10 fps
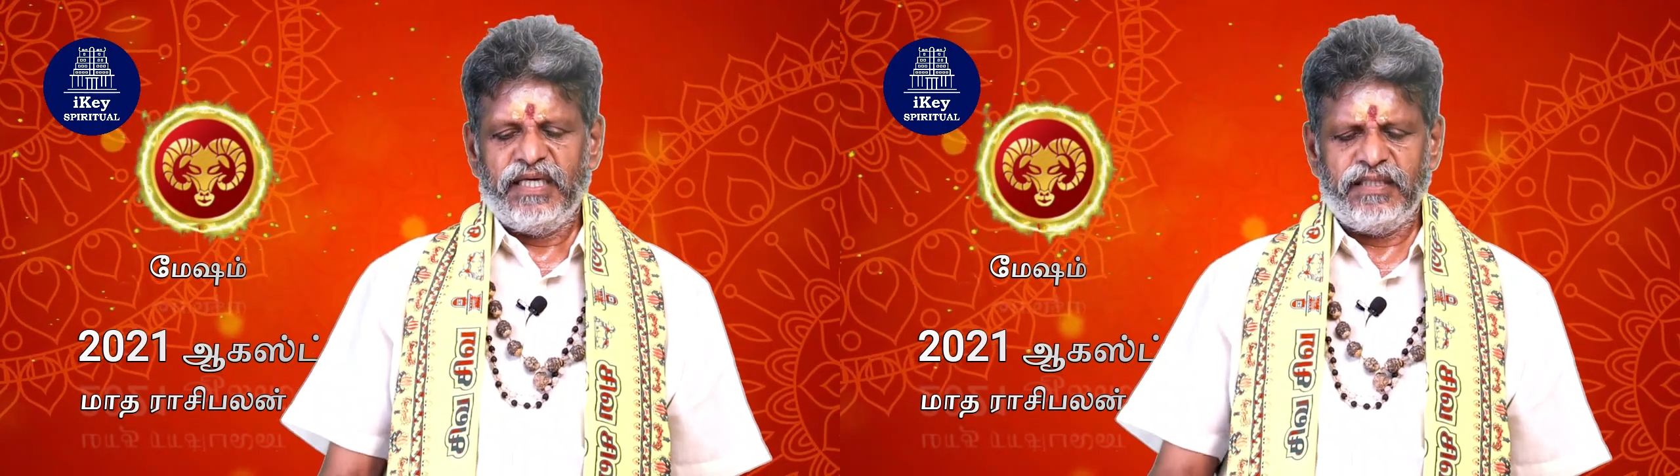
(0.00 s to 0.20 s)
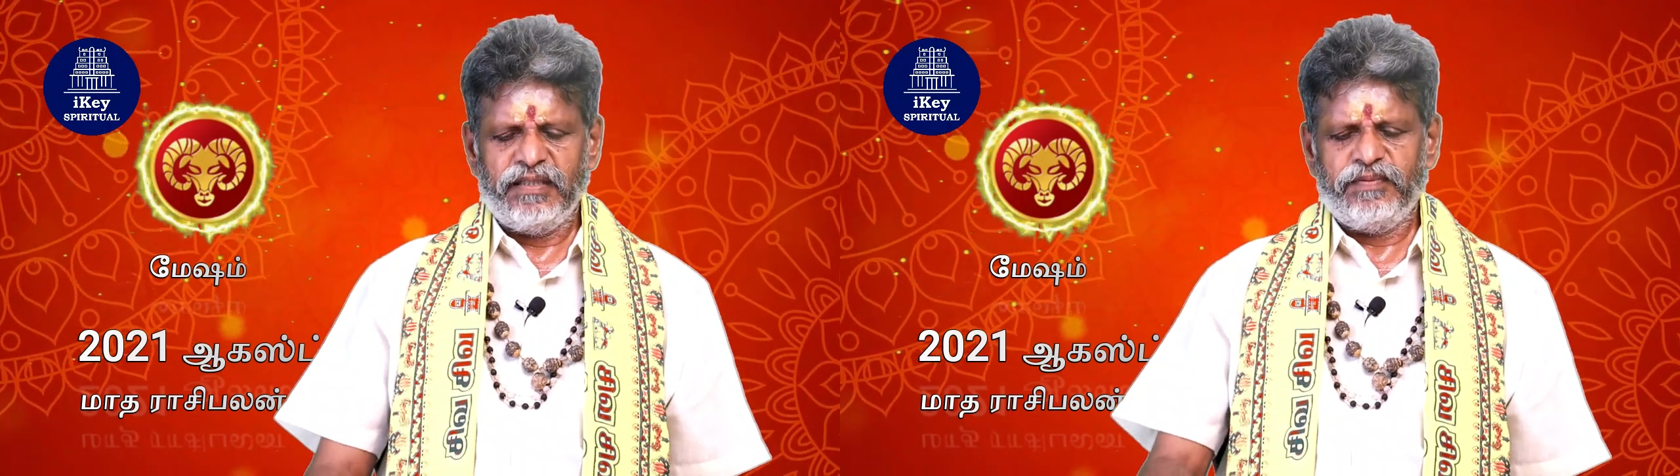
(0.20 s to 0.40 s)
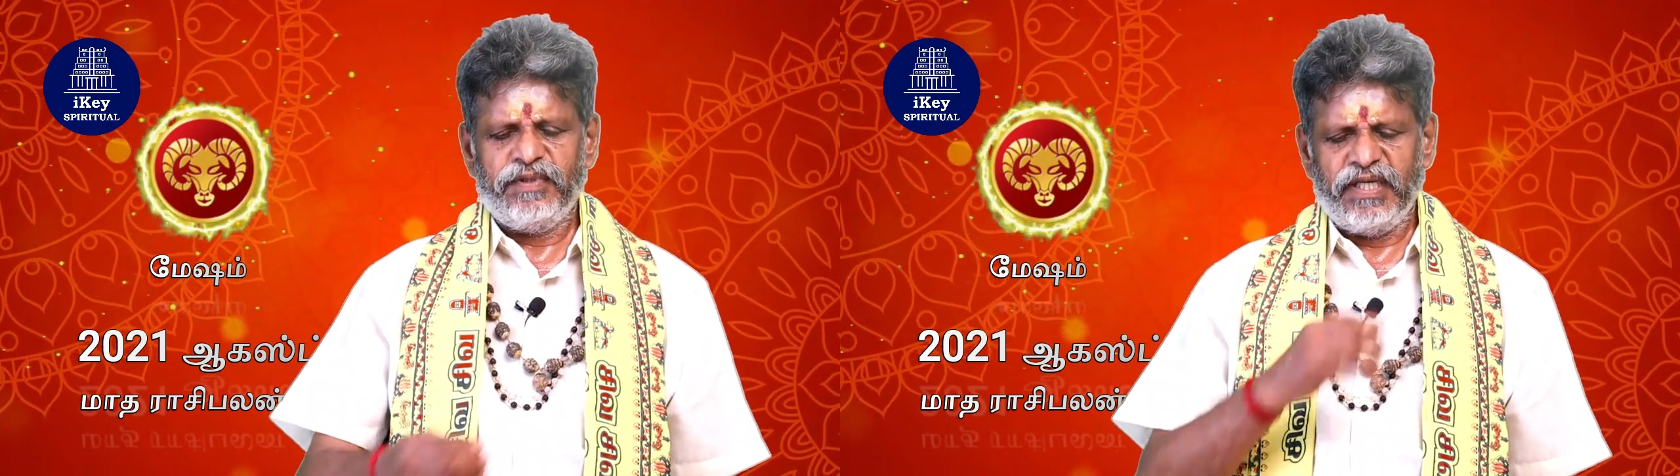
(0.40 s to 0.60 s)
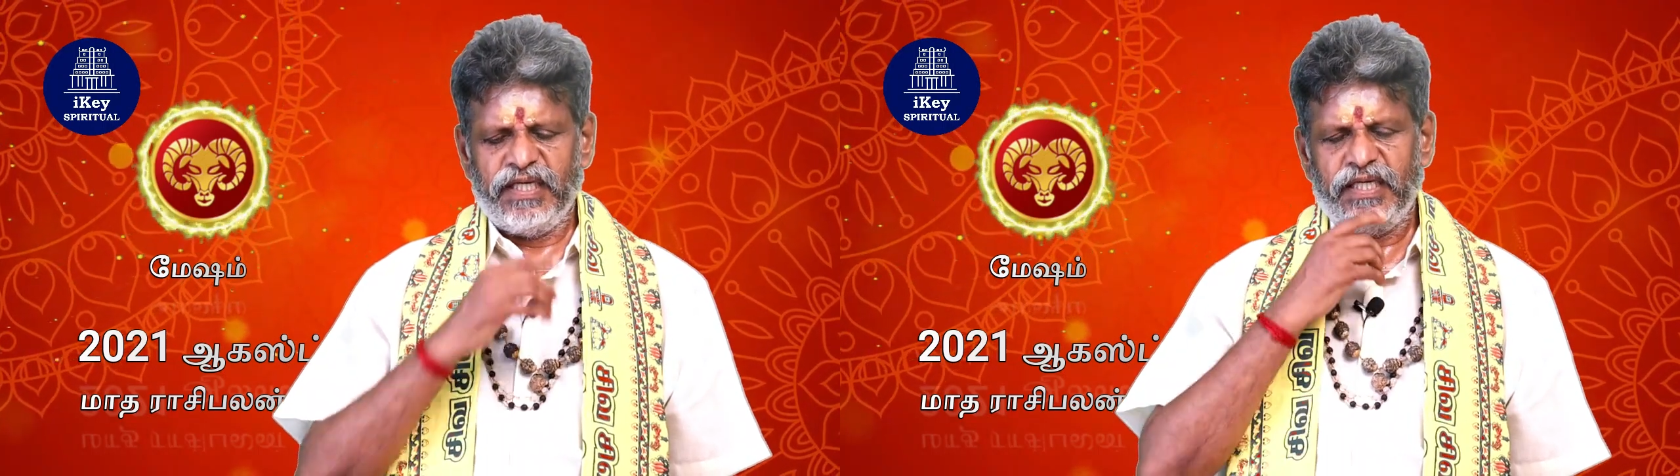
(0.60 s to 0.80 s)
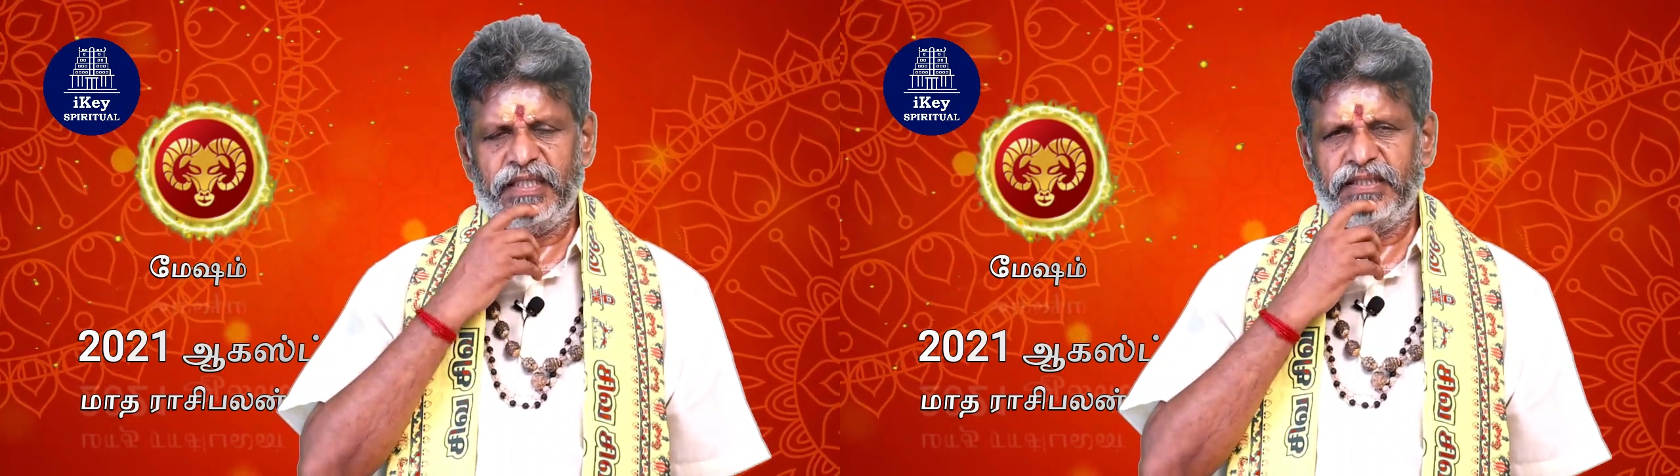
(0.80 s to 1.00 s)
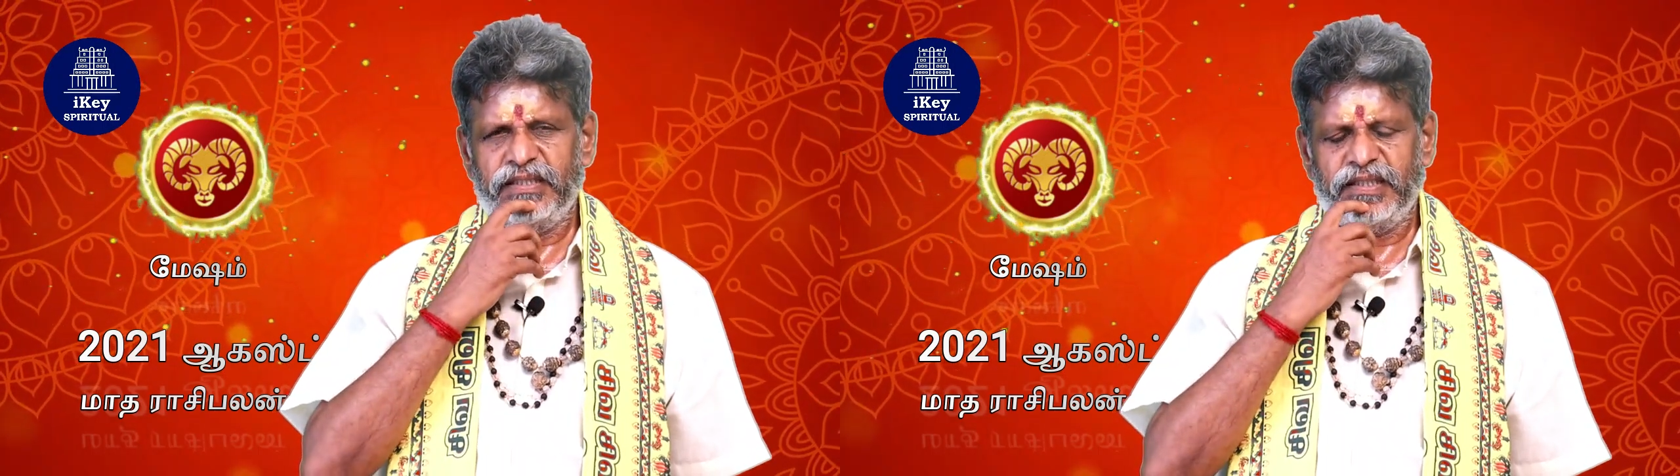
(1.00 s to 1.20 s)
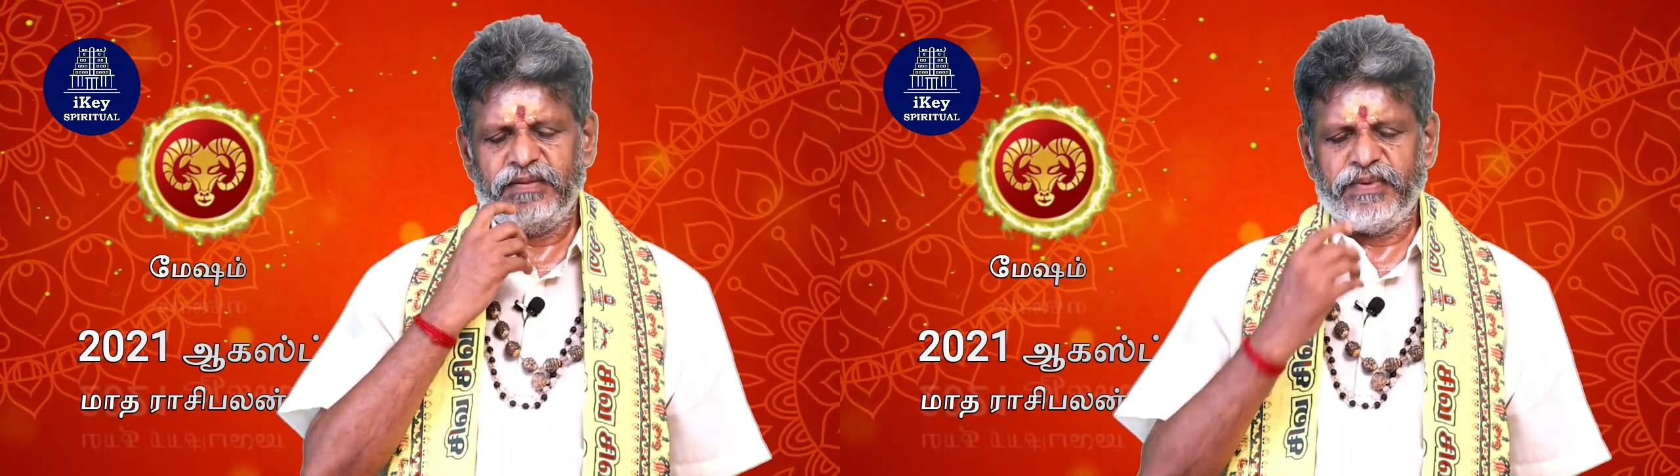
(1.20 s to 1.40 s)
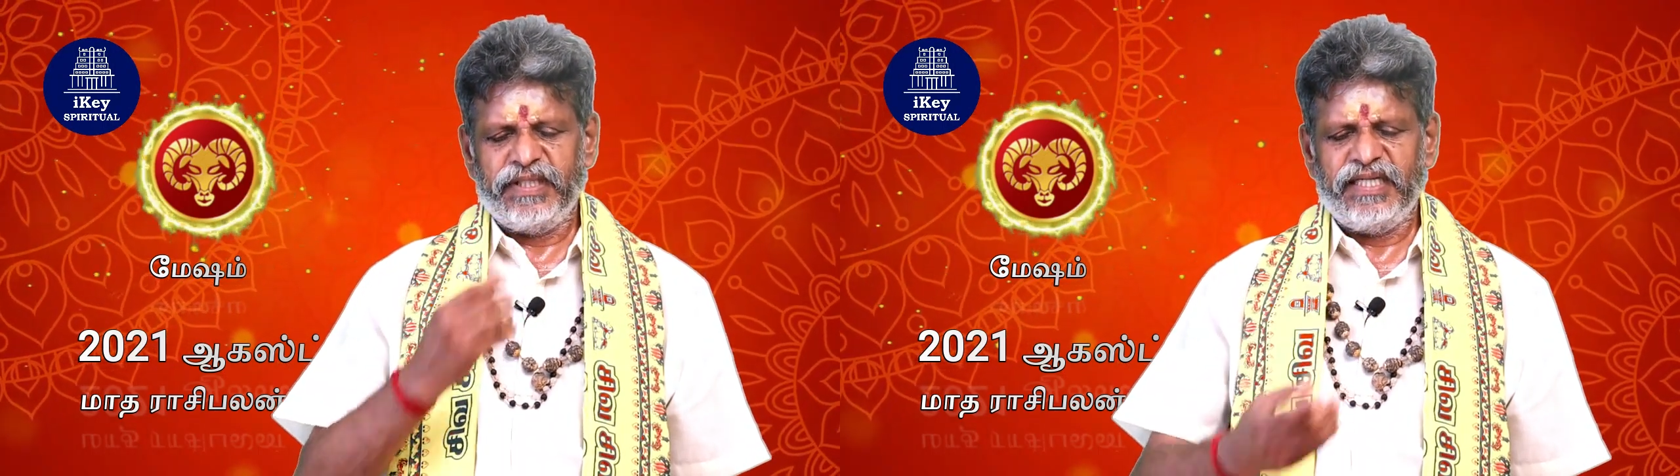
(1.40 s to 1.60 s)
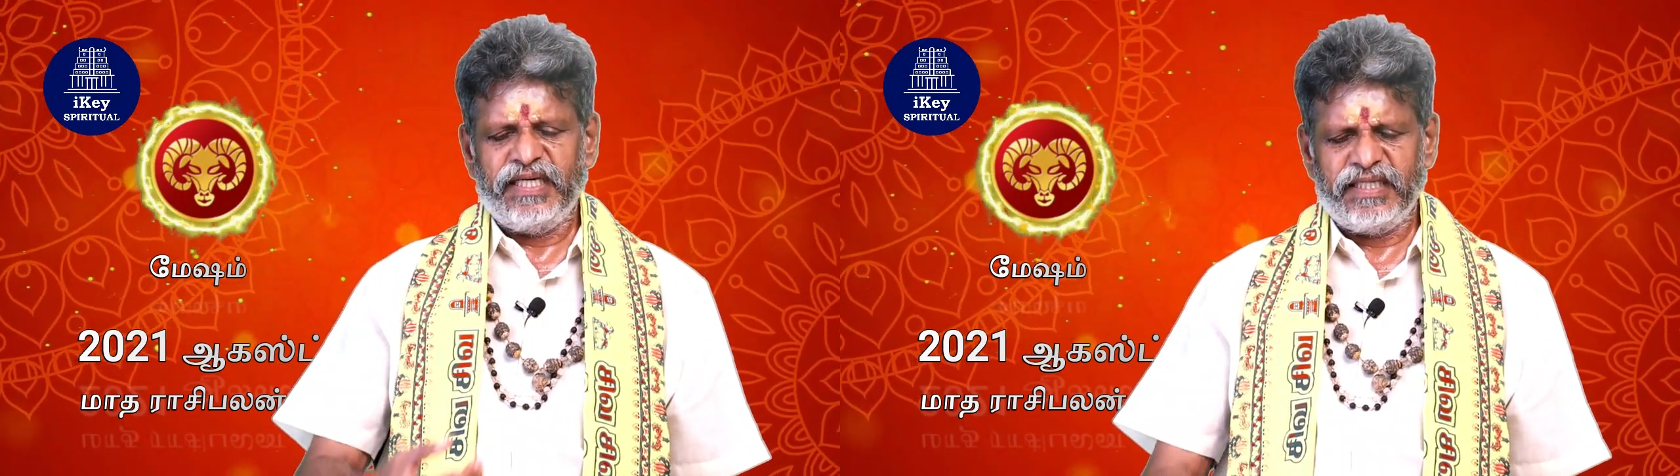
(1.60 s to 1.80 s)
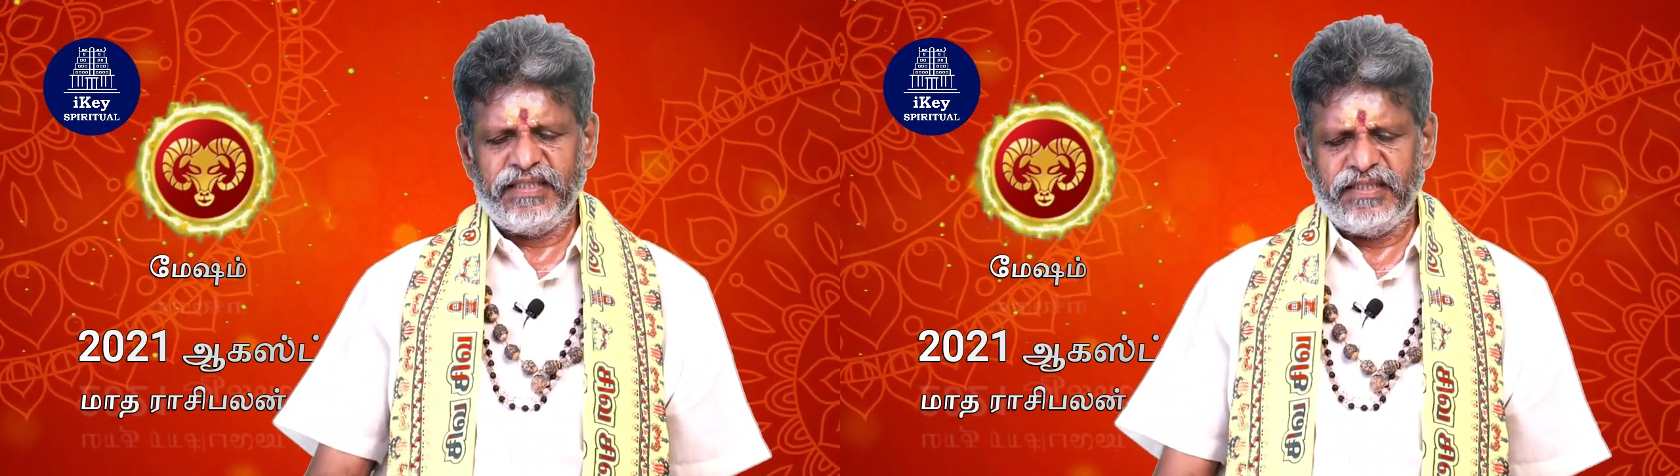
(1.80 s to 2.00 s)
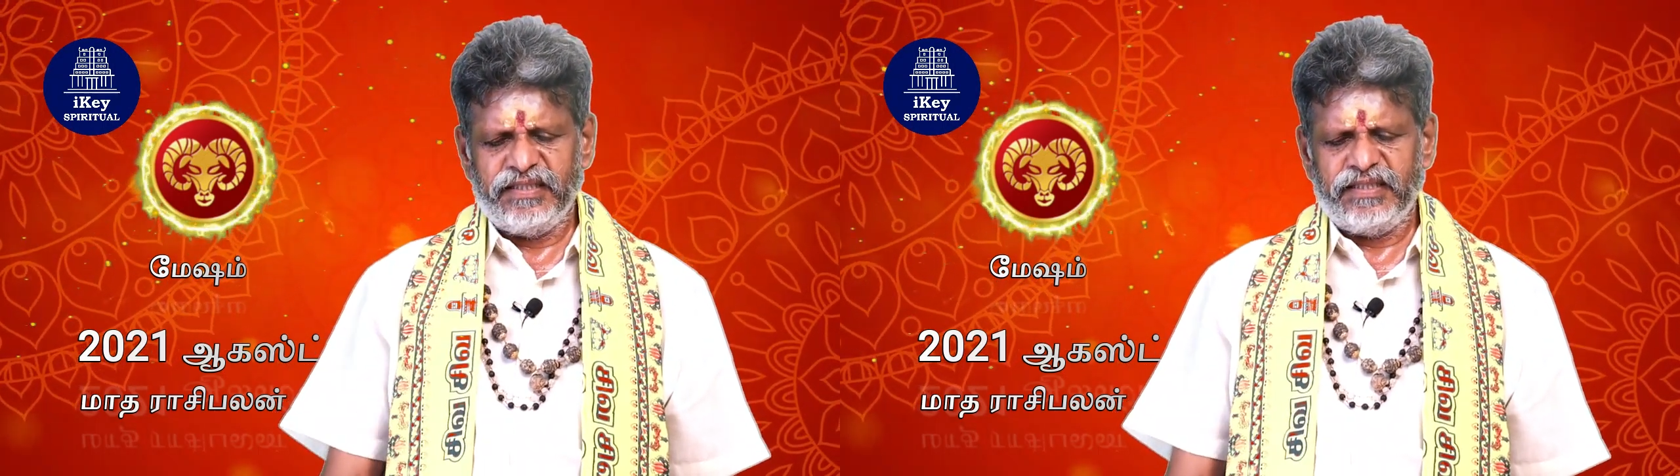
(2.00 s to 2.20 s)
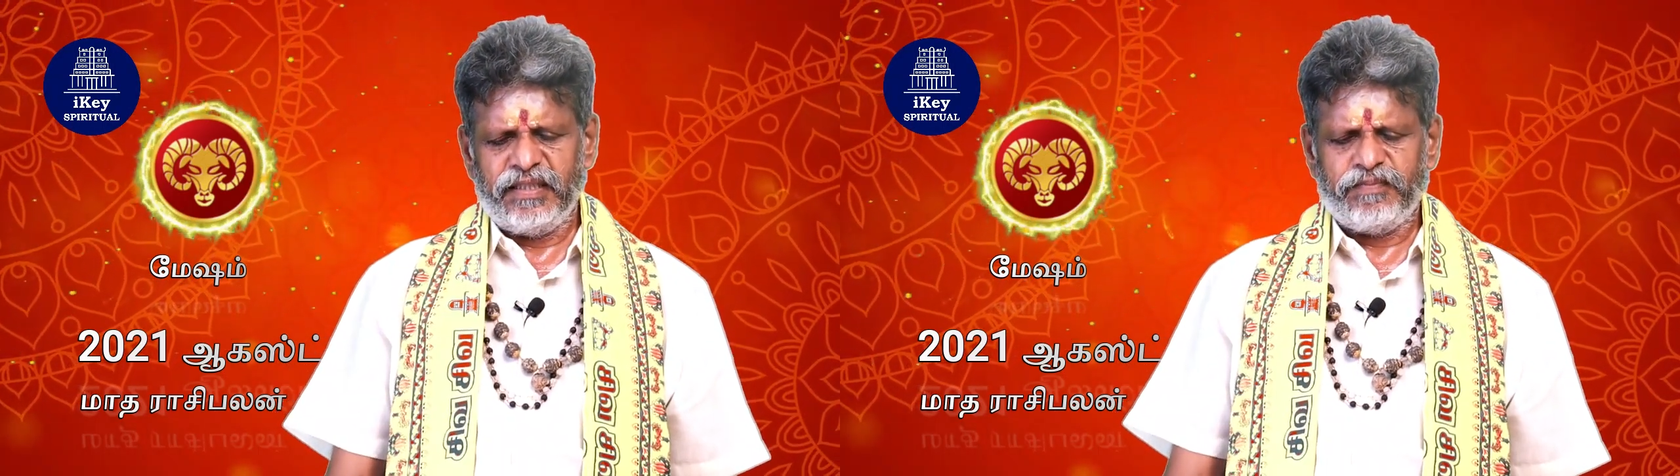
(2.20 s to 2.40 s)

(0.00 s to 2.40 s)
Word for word: அதே போல் இந்த பதினாறாம் தேதிக்கு